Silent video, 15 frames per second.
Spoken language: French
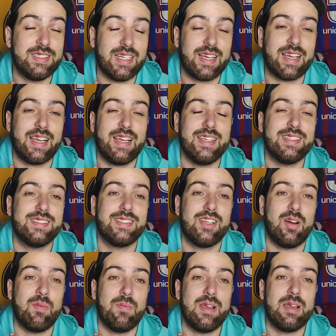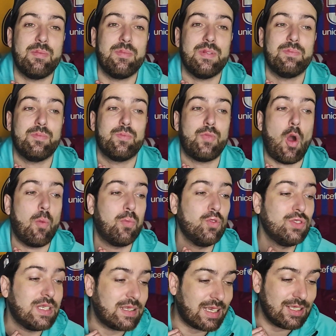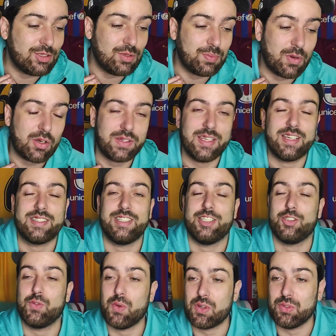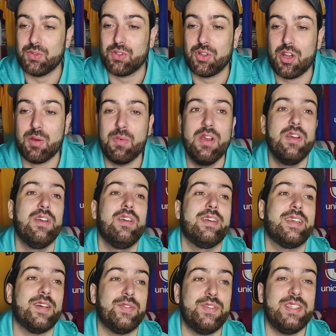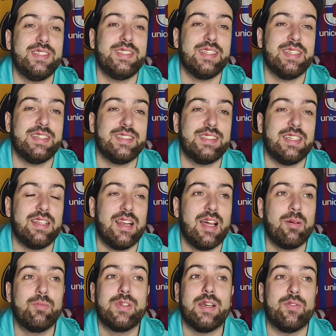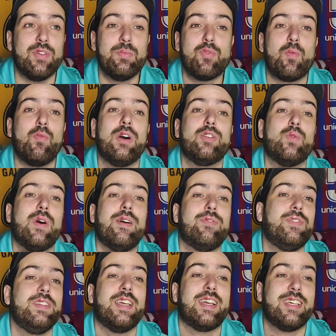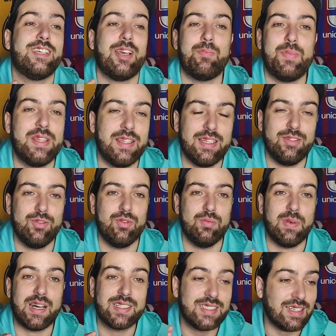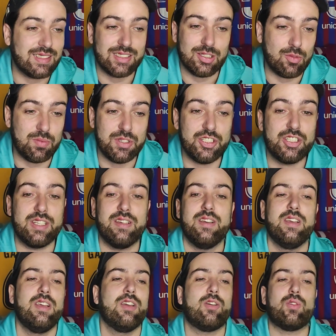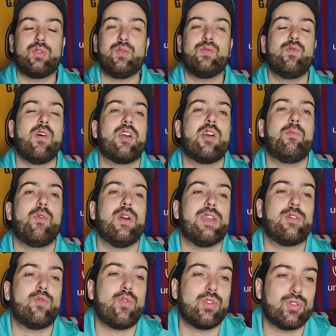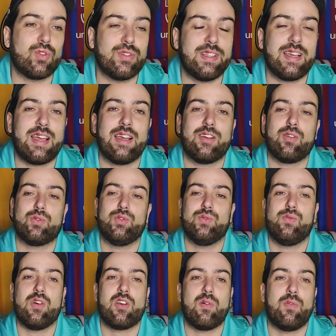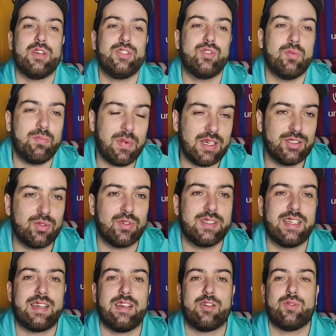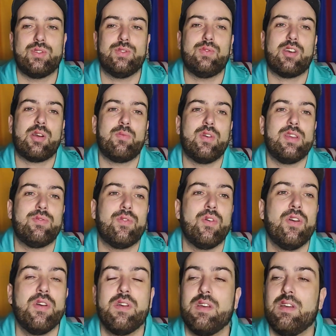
ça reste quand même. En plus d'être un supporter, c'est un joueur du club. Gavi, c'est l'âme. Gavi, pour moi, doit finir capitaine du Barça. C'est obligé. Quand tu vois comment il court sur le terrain, quand tu vois comment il se bat sur le terrain, quand tu vois comment il veut